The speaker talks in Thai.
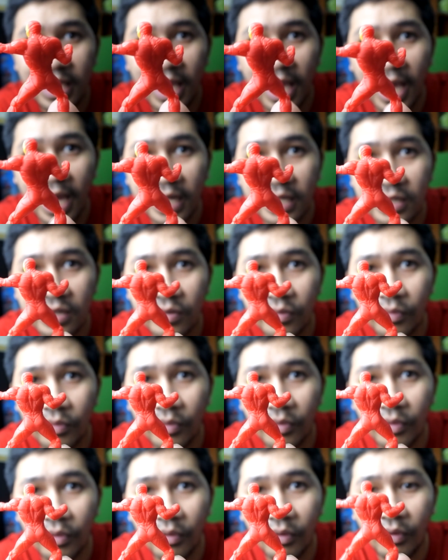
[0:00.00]
เอียด
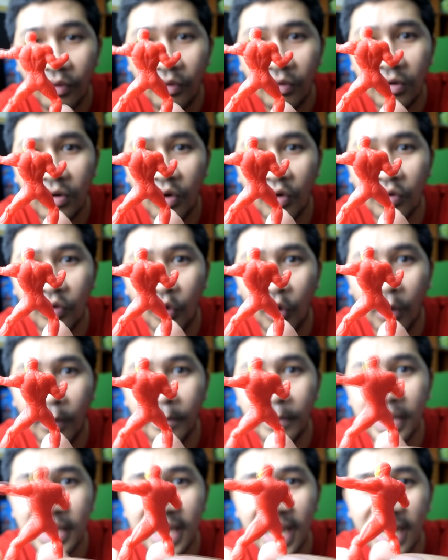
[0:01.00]
โอ้ ลงคม
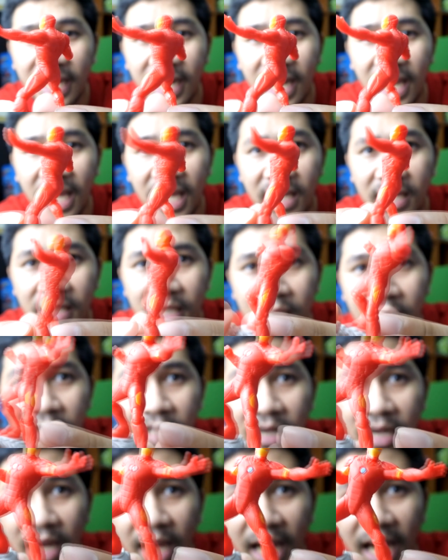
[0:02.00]
เหมือนกันนะ
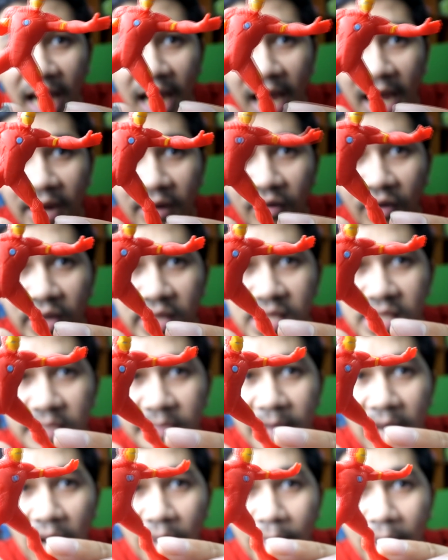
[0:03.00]
ราคา 129
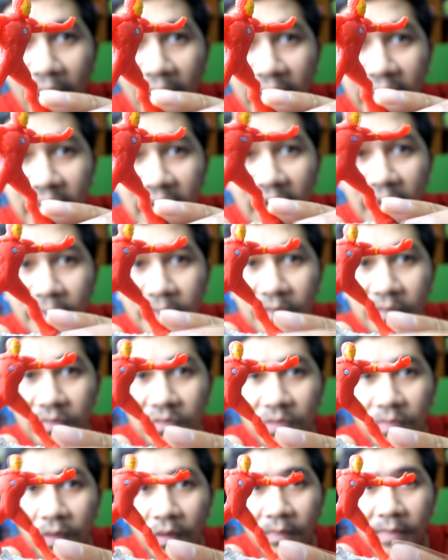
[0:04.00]
บาทนะครับ
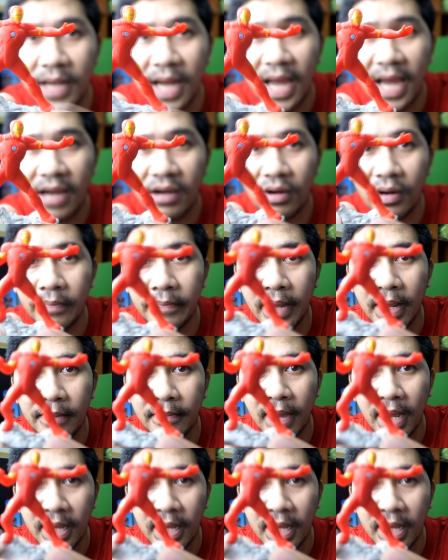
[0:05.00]
ผมได้ไอรอนแมน